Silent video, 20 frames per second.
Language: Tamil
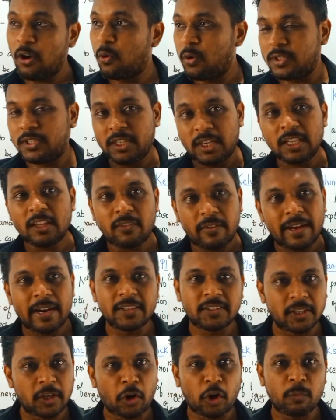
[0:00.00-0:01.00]
அங்கே ஒரு சின்னதாக
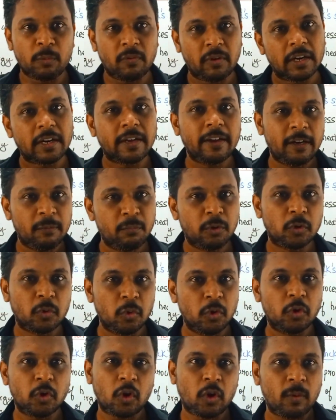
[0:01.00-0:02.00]
வேலை செய்கிறோம் நம்ம ஒர்க்
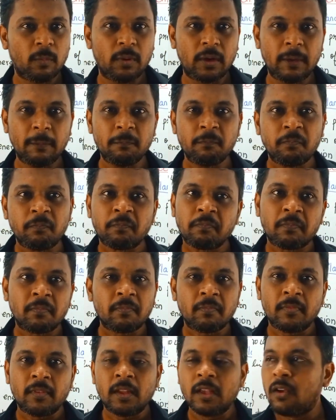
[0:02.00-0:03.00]
இன்புட் கொடுக்குறோம் நம்ம
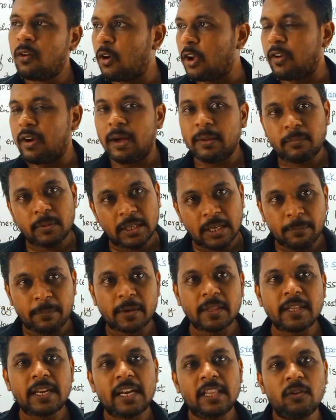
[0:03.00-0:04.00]
ஓகே
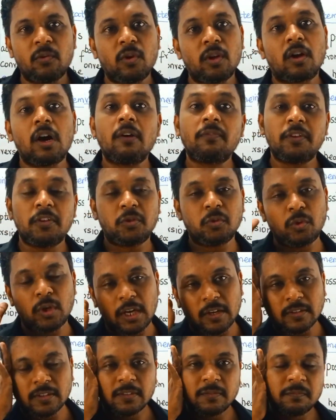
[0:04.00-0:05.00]
அதுக்கப்புறம் தான் என்னது உங்களுக்கு காஃபி
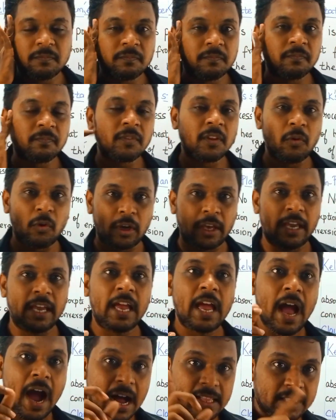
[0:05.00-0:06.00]
சூடாகுது ஓகே
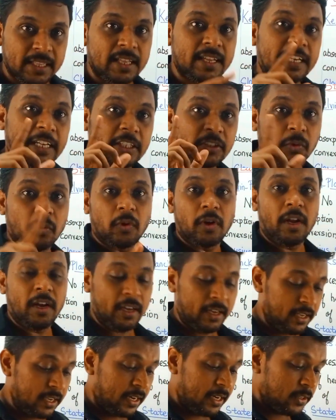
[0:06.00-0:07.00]
அதை தான் இங்கே
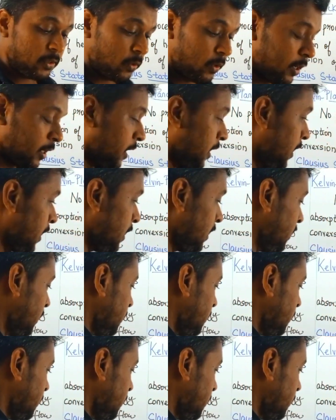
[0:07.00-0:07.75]
சொல்கிறாங்க என்ன சொல்கிறாங்க